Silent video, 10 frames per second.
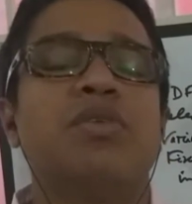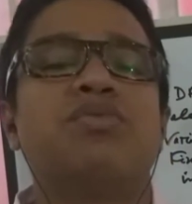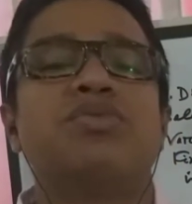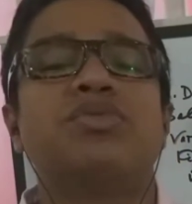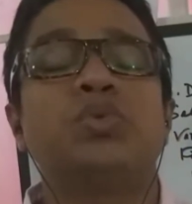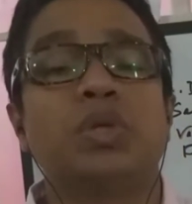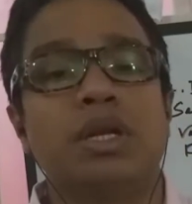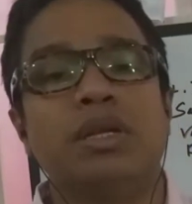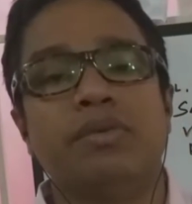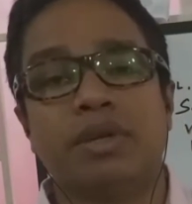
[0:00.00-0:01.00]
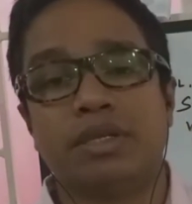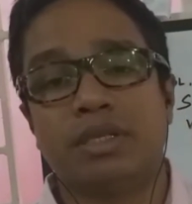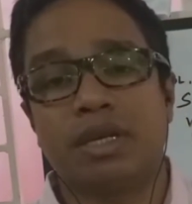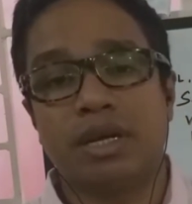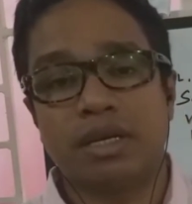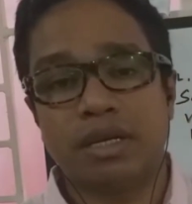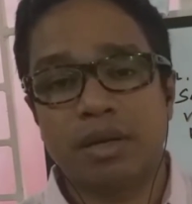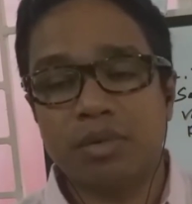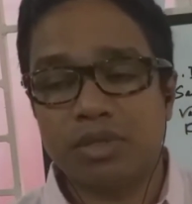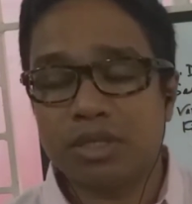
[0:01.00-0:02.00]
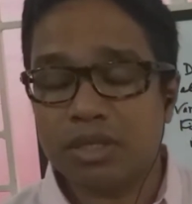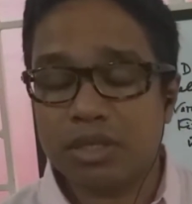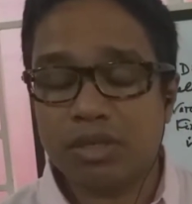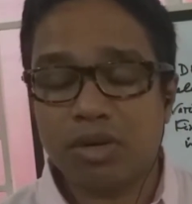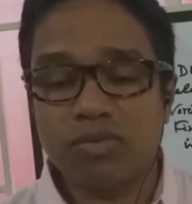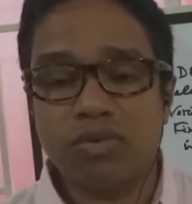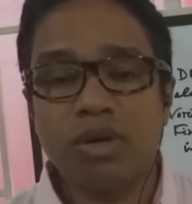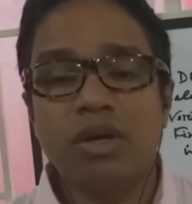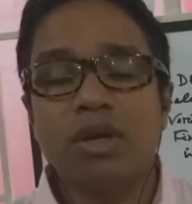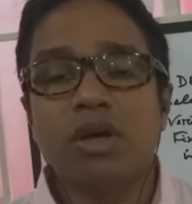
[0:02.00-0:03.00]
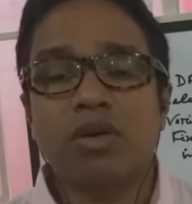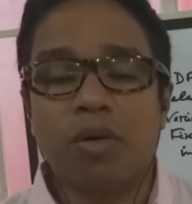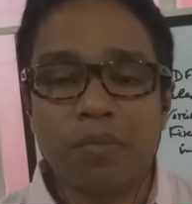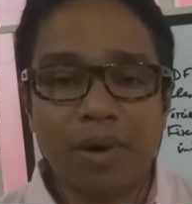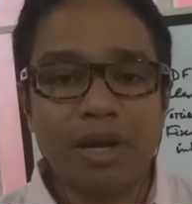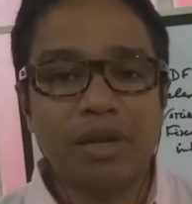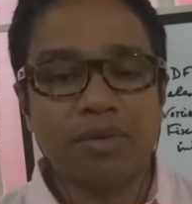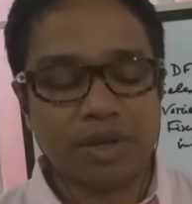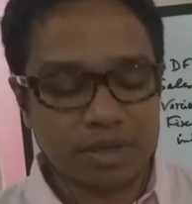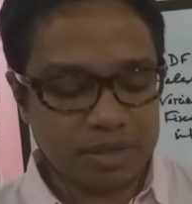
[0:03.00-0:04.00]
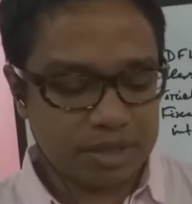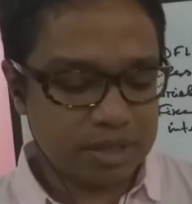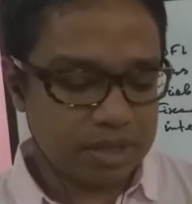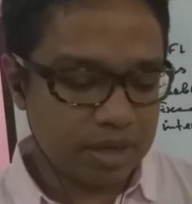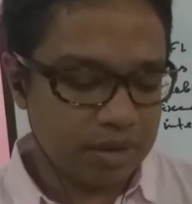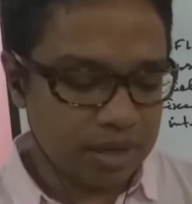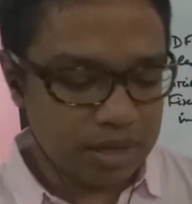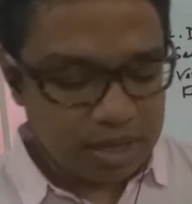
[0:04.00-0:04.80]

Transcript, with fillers: অফ টোটাল লিভারেজ এটা আর নাম হচ্ছে ডিগ্রি অফ কম্বাইন লিভারেজ তাহলে